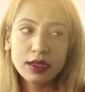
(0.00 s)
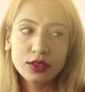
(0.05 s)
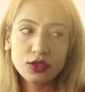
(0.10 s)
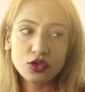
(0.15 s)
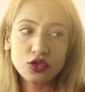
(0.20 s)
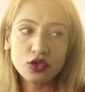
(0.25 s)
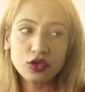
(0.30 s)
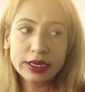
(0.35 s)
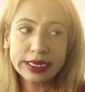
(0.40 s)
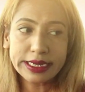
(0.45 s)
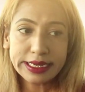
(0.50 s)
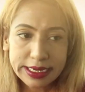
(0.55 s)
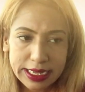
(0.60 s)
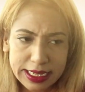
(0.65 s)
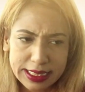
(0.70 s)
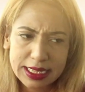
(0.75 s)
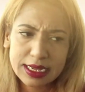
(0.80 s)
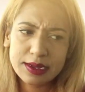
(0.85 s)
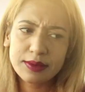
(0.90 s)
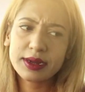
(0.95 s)
তো
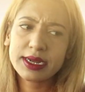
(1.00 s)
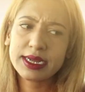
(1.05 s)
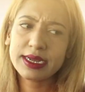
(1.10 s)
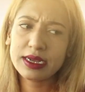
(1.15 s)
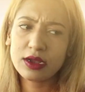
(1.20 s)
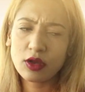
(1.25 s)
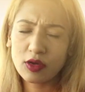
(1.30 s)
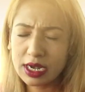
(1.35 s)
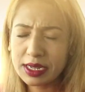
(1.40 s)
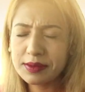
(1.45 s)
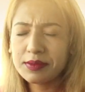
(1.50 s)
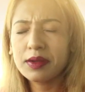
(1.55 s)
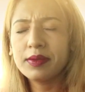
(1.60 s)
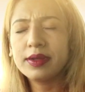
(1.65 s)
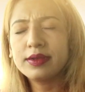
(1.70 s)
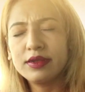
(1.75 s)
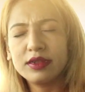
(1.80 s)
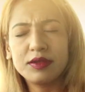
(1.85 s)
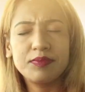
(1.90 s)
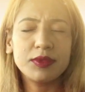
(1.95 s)
ইন্ডিয়াতে আমাকে অনেকভাবে
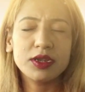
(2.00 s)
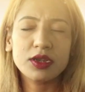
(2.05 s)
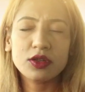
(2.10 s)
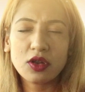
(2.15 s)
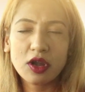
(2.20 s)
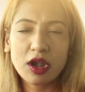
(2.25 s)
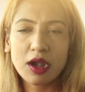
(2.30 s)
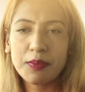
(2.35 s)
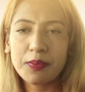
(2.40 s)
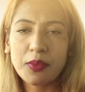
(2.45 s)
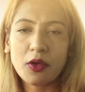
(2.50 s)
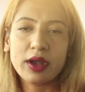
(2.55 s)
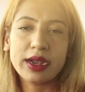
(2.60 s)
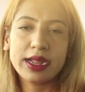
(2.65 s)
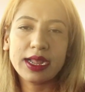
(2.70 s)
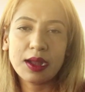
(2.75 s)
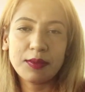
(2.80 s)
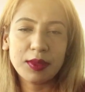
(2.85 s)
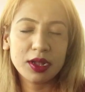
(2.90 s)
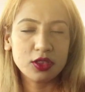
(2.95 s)
ট্রিটমেন্ট করার পরে
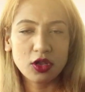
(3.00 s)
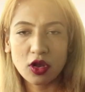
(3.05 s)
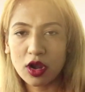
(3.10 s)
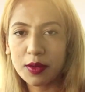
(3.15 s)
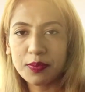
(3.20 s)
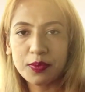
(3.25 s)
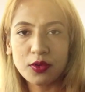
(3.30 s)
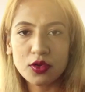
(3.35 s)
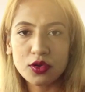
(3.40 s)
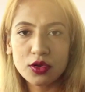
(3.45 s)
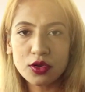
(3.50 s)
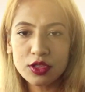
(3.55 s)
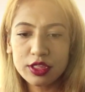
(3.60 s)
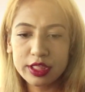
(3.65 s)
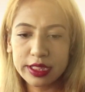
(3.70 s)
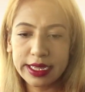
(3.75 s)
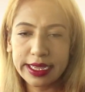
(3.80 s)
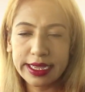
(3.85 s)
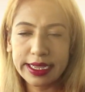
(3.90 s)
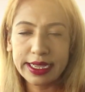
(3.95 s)
আমার ধরা পড়লো
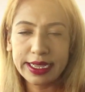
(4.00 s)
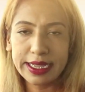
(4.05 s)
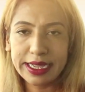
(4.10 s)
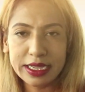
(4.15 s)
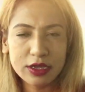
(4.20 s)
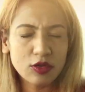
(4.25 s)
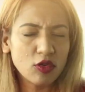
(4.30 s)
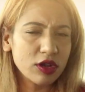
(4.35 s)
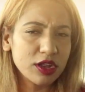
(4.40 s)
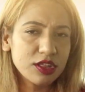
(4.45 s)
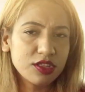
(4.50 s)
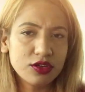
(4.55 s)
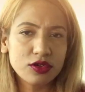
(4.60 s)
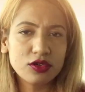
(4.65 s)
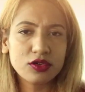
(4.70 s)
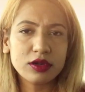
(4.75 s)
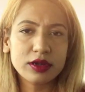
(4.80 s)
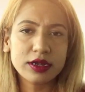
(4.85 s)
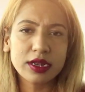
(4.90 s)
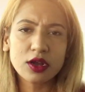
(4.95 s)
যে এই
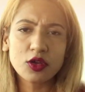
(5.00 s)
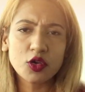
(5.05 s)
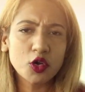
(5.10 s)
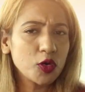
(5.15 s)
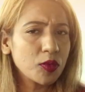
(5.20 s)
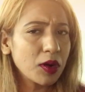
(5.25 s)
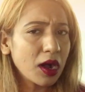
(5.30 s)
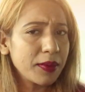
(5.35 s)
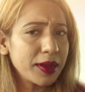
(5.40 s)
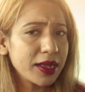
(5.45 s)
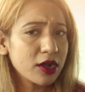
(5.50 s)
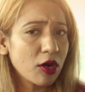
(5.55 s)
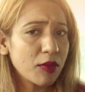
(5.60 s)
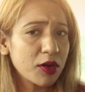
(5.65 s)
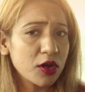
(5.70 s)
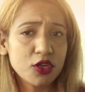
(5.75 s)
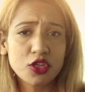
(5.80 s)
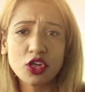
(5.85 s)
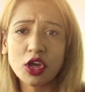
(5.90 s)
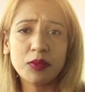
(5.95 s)
কোলেস্ট্রলটা কোনোভাবেই
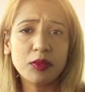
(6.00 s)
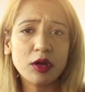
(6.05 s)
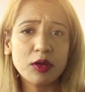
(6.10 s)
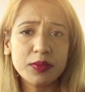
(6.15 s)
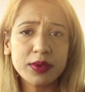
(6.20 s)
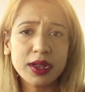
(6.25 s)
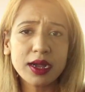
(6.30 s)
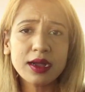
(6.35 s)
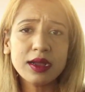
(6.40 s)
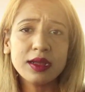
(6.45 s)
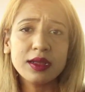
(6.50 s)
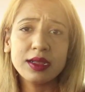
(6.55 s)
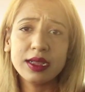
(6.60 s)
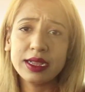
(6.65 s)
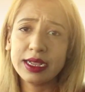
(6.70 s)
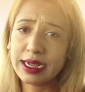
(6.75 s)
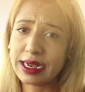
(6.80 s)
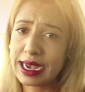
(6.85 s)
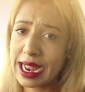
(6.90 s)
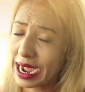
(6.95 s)
কমানো সম্ভব না
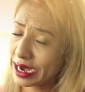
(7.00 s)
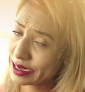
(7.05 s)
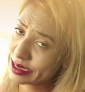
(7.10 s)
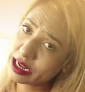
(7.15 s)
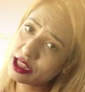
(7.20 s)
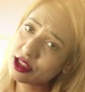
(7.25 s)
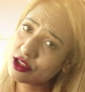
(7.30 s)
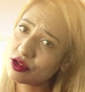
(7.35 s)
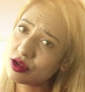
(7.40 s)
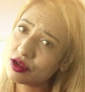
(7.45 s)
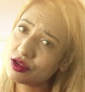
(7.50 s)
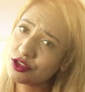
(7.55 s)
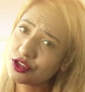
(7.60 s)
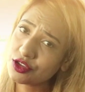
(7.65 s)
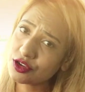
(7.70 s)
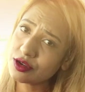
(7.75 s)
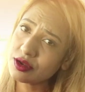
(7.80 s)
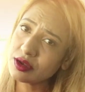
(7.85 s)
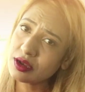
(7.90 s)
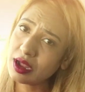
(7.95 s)
এর একটাই
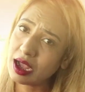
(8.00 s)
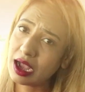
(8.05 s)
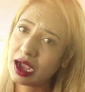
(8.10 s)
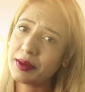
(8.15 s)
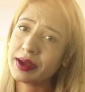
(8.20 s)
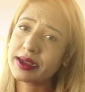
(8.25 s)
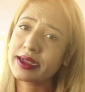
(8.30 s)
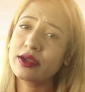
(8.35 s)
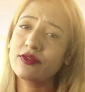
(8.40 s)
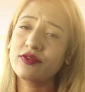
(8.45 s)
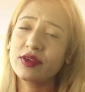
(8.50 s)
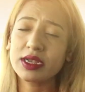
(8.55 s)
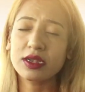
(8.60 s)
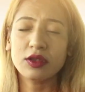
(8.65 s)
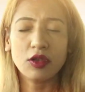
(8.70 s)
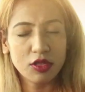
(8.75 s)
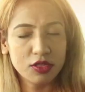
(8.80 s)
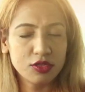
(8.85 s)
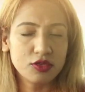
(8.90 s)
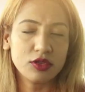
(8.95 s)
সলিউশন আমাকে ওয়েট
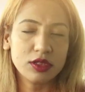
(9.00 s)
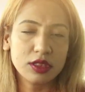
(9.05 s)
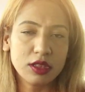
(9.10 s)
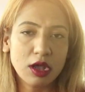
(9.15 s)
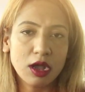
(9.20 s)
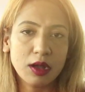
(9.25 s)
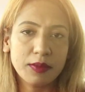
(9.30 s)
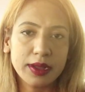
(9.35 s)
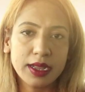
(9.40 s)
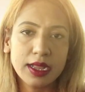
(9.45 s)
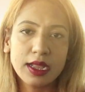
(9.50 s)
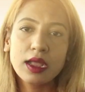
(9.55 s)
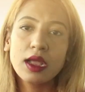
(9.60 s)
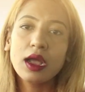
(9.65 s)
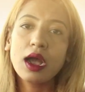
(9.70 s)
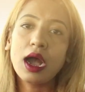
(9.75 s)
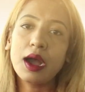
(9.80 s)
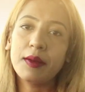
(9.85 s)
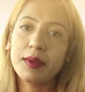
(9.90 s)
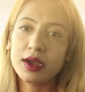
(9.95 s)
লস করতে হবে
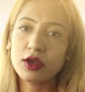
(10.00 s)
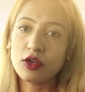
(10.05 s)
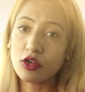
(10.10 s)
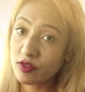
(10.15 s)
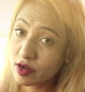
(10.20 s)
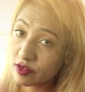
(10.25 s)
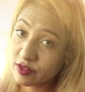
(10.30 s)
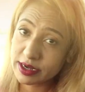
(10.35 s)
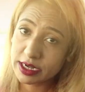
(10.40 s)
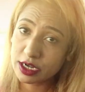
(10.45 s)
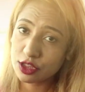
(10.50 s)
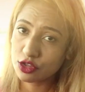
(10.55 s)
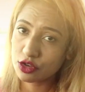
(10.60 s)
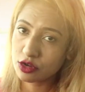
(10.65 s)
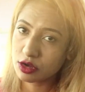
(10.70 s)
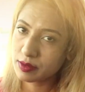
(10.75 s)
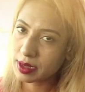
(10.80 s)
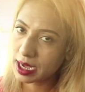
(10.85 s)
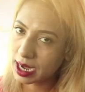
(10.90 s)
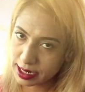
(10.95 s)
আমার ওভারওয়েটের
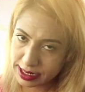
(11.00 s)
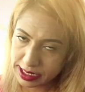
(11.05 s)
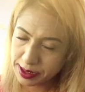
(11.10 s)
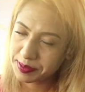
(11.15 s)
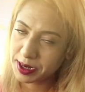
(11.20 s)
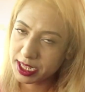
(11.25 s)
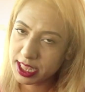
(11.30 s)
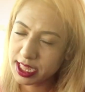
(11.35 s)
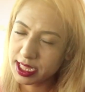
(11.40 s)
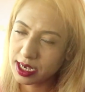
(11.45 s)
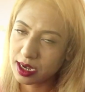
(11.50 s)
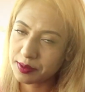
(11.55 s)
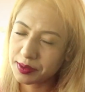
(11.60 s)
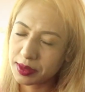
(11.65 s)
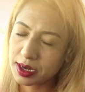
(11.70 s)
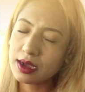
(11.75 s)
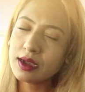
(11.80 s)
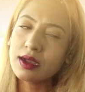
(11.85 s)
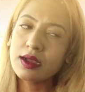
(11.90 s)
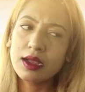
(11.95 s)
জন্য আমি হাঁটতে পারছিলাম
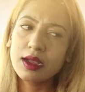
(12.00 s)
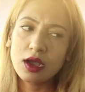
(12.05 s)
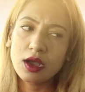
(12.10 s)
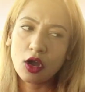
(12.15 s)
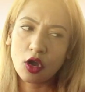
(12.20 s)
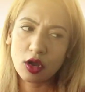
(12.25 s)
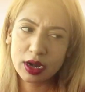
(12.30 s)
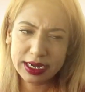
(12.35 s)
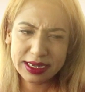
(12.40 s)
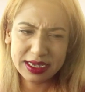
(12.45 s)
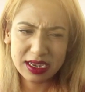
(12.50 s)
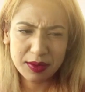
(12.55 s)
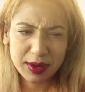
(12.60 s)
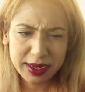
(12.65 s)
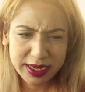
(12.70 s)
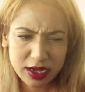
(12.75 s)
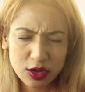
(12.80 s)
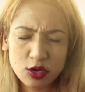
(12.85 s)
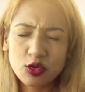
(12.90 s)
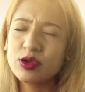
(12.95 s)
না অনেকটা
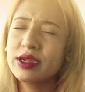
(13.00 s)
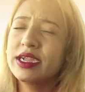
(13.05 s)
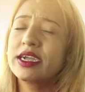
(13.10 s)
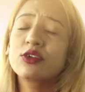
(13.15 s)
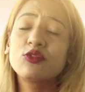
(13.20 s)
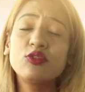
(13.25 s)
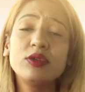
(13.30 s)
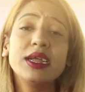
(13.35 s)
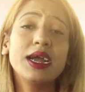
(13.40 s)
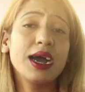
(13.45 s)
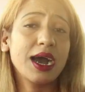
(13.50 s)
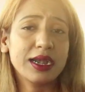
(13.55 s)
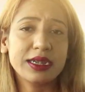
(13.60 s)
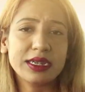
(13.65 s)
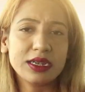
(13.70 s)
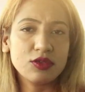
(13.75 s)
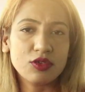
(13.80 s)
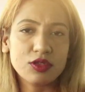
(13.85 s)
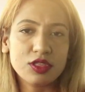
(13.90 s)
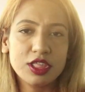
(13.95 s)
আমাকে খুঁড়িয়ে খুঁড়িয়ে
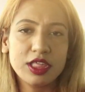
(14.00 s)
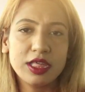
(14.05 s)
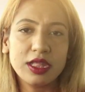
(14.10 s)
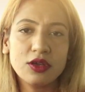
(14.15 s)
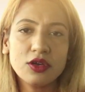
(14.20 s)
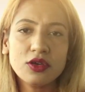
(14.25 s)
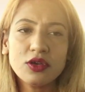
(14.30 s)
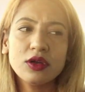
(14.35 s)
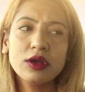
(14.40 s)
হাঁটতে হচ্ছিল